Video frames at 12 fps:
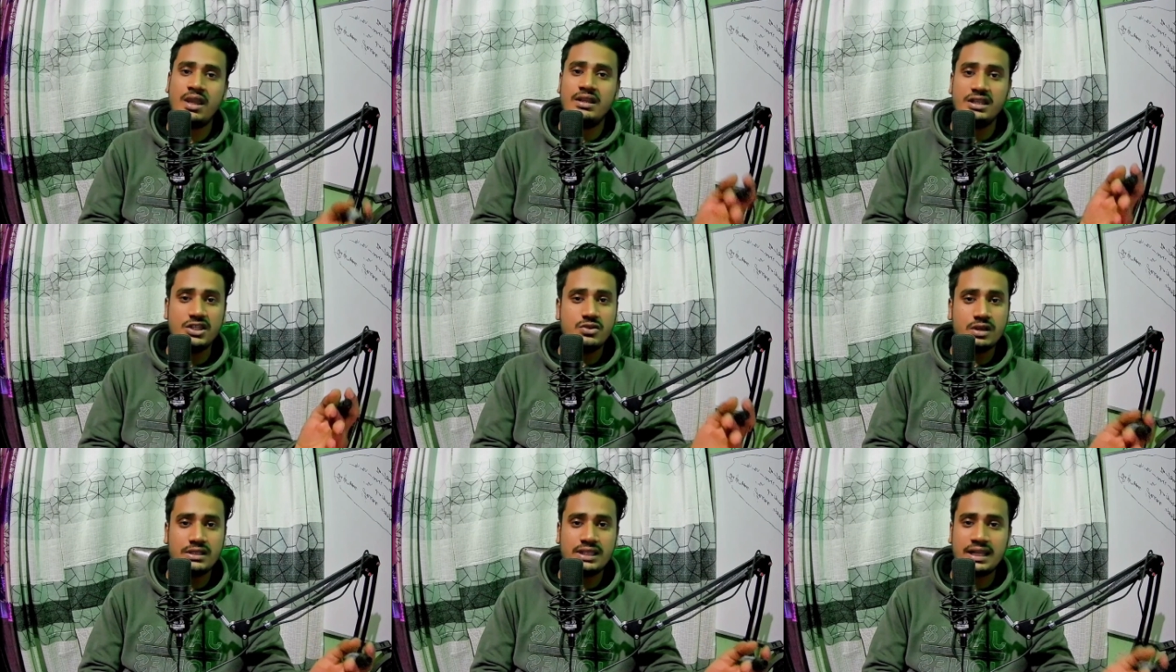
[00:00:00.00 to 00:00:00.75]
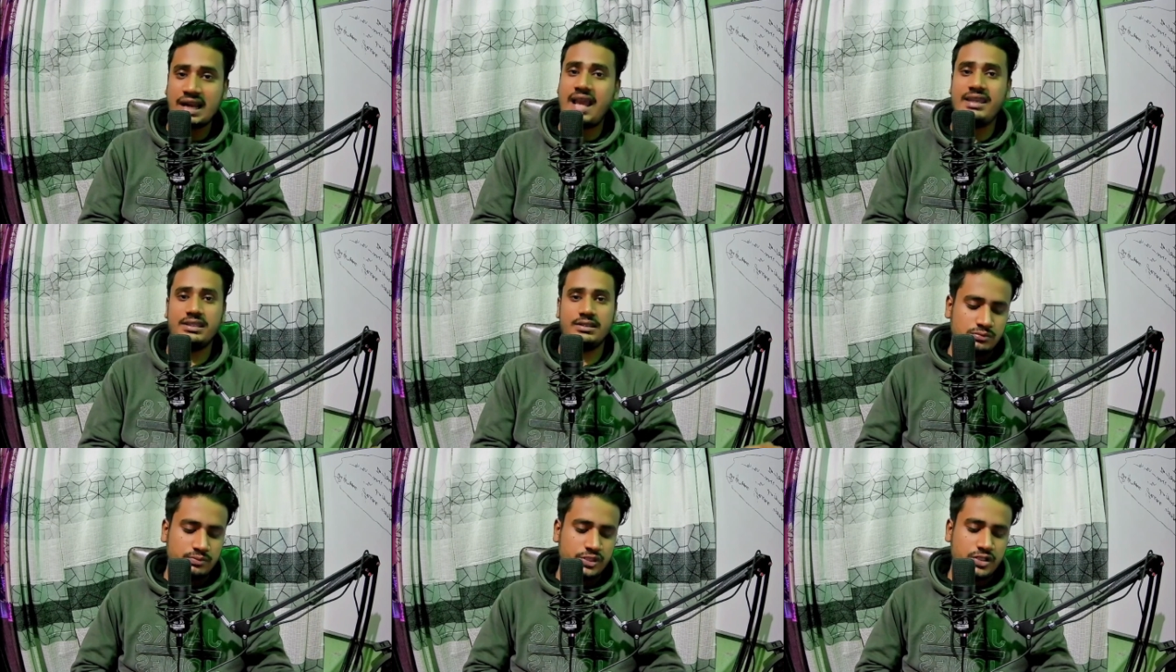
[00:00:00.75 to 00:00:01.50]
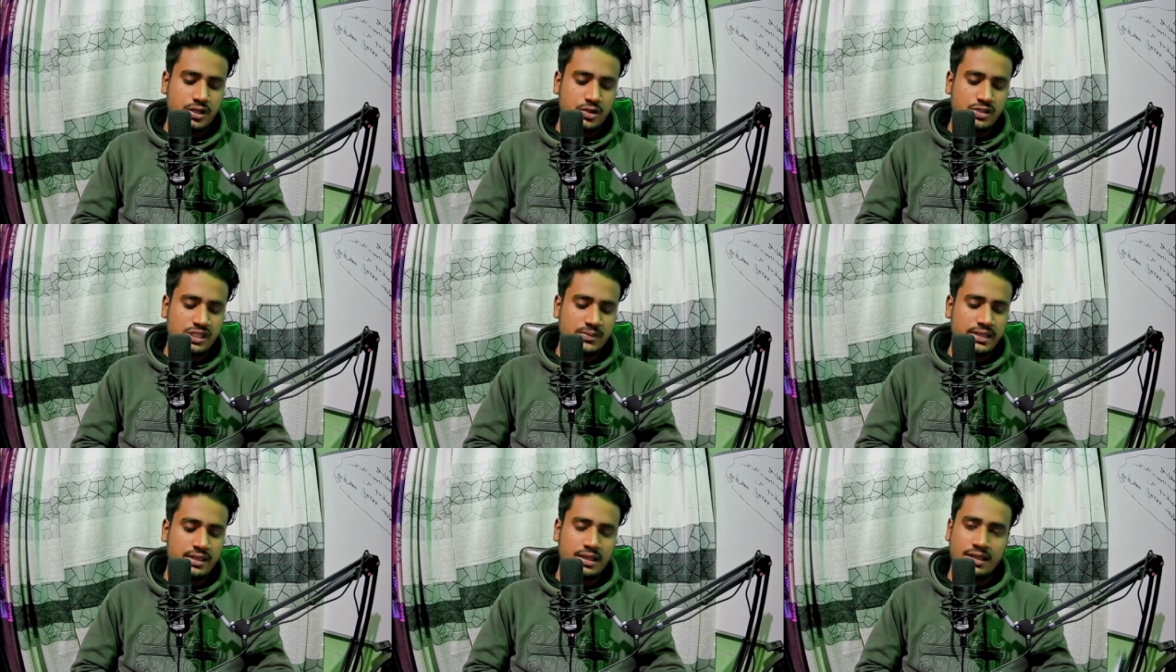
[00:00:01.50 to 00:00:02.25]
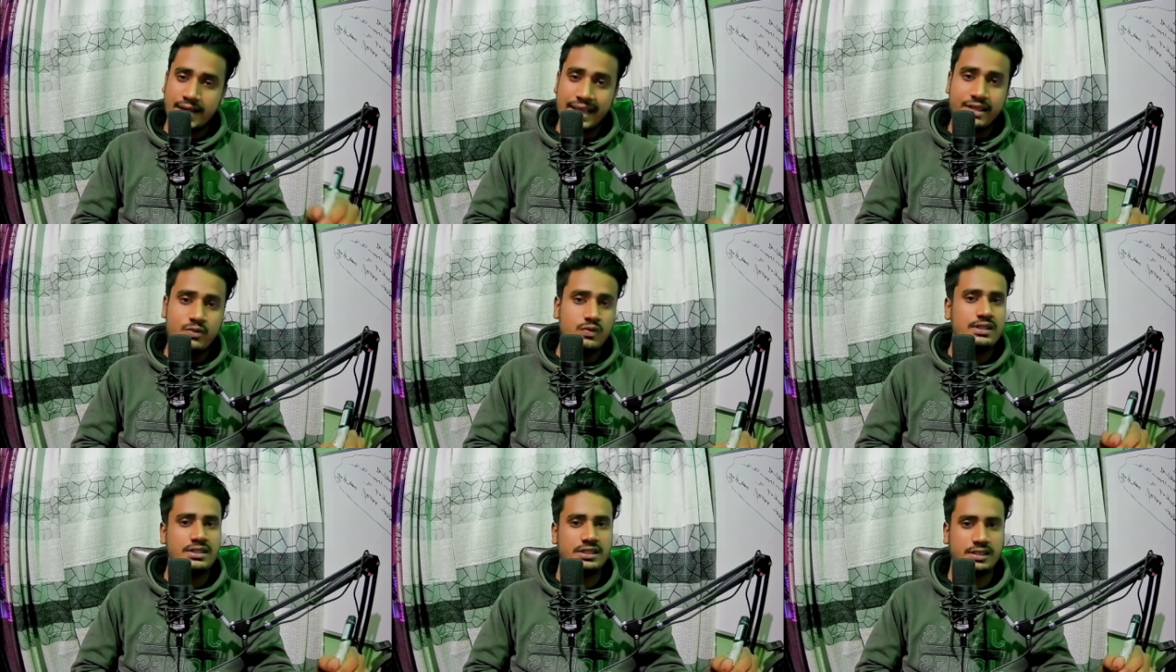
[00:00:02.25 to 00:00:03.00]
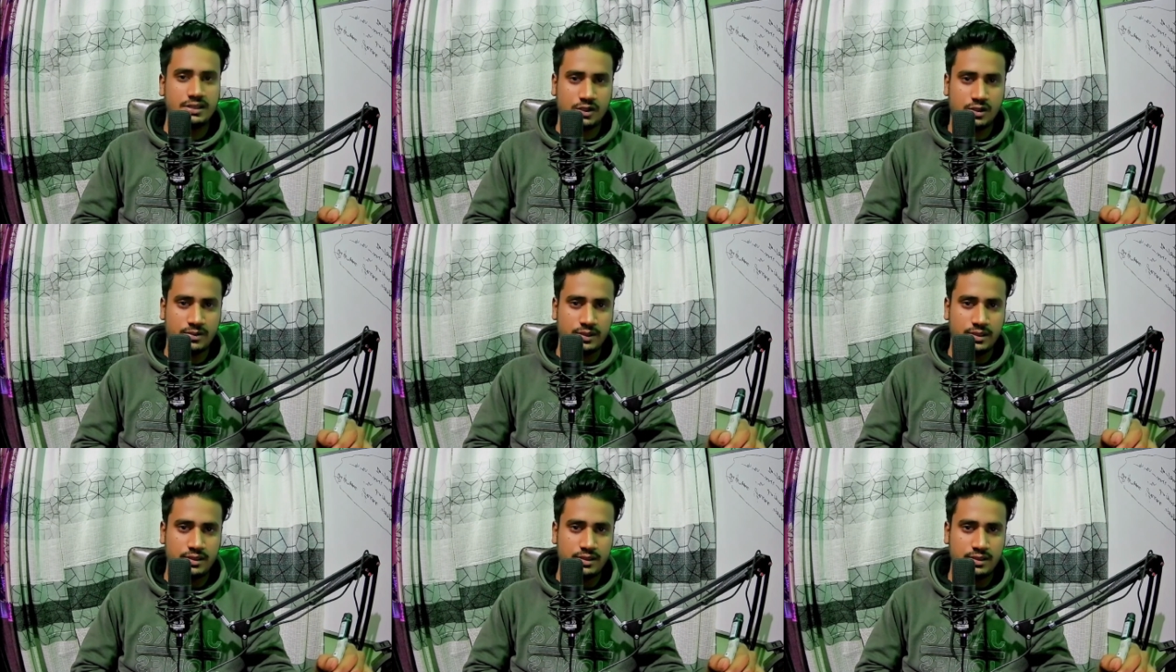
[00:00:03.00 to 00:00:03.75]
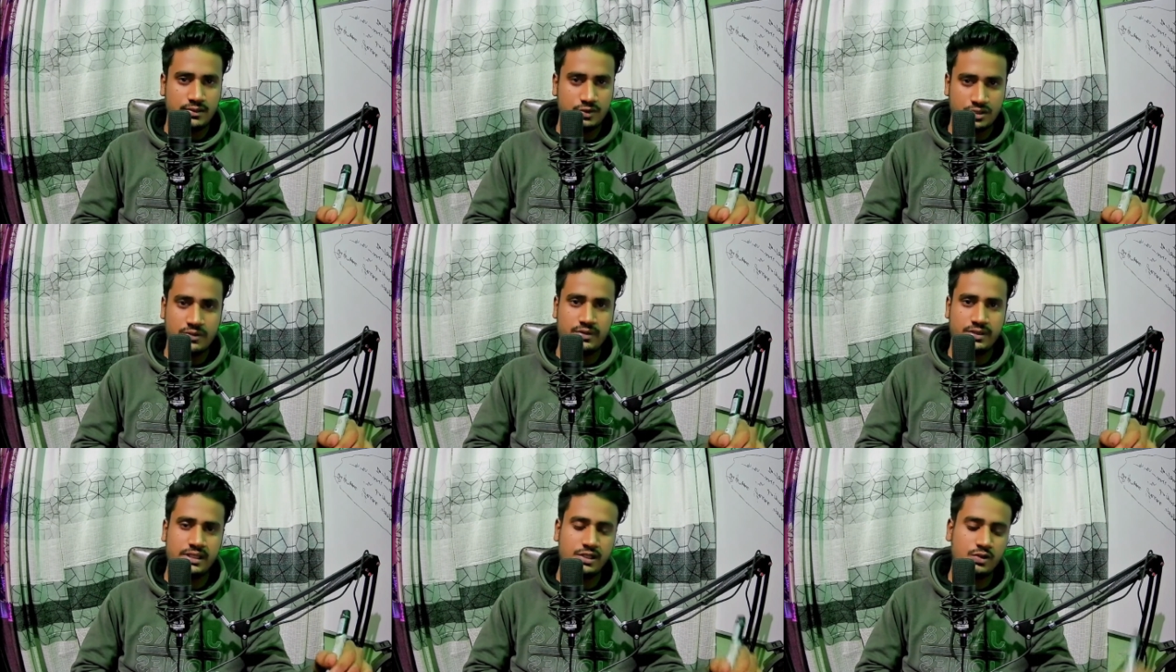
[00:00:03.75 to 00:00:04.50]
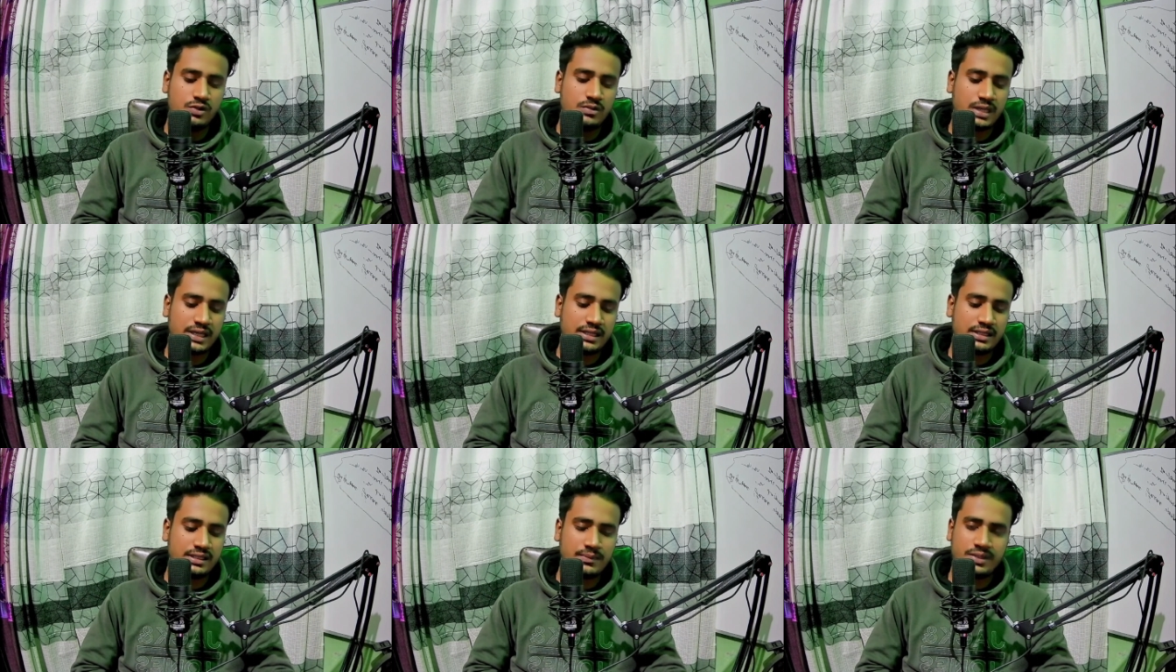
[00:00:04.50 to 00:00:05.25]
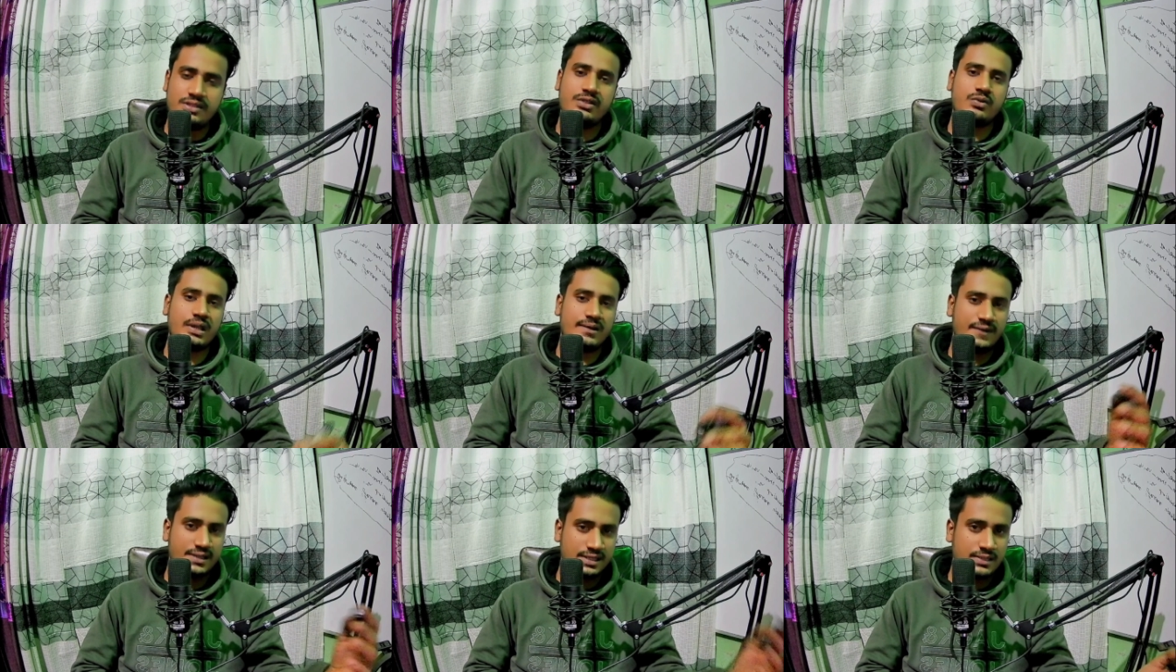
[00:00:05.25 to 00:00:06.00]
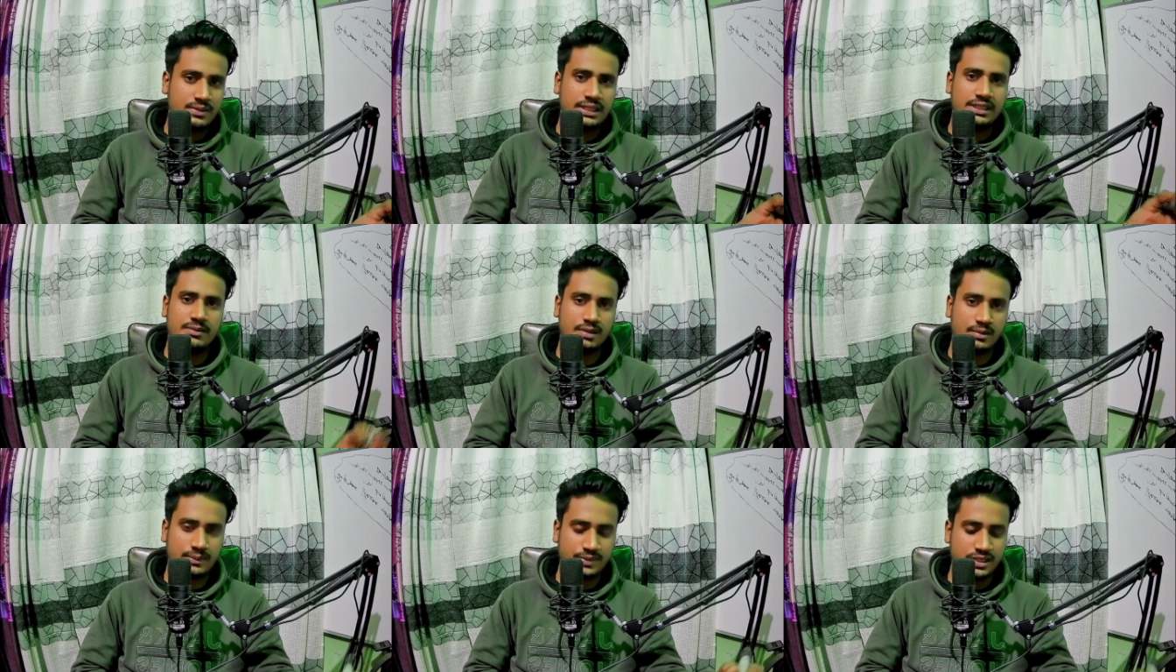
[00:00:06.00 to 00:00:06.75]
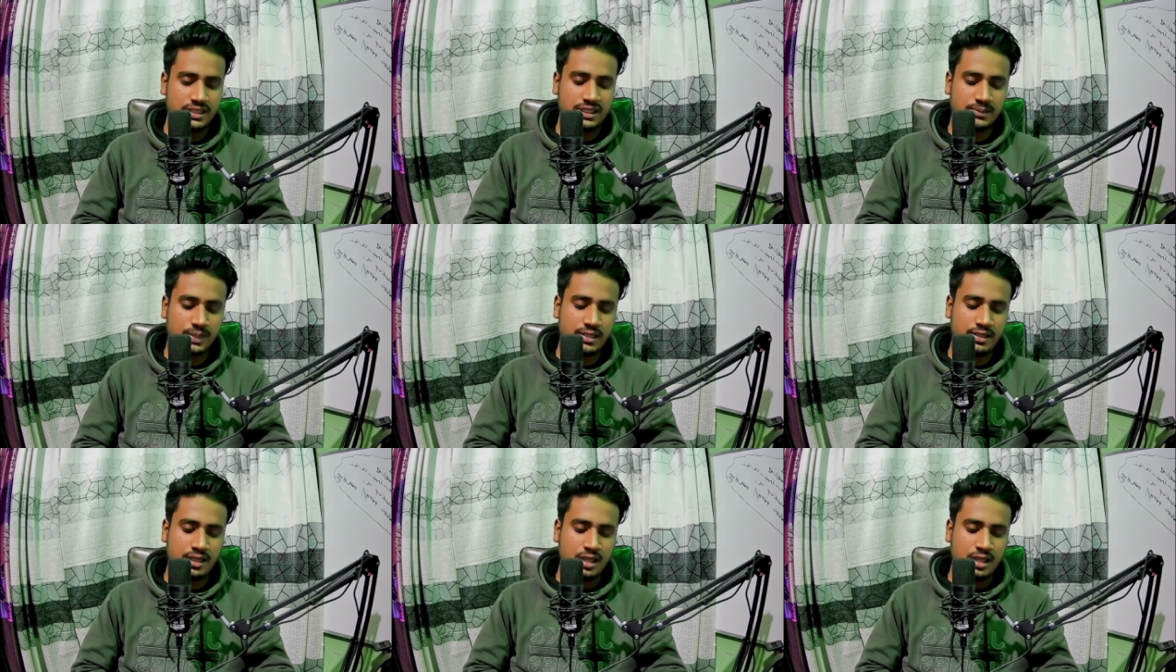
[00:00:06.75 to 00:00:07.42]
নিশ্চয়তা নাই বিষয়টা হচ্ছে ভাই রাইট ওয়েতে শিখতে হবে বুঝতে পারছেন ইউটিউব মার্কেটিংটা বেসিক টু অ্যাডভান্স লেভেলে কীভাবে আপনি শিখবেন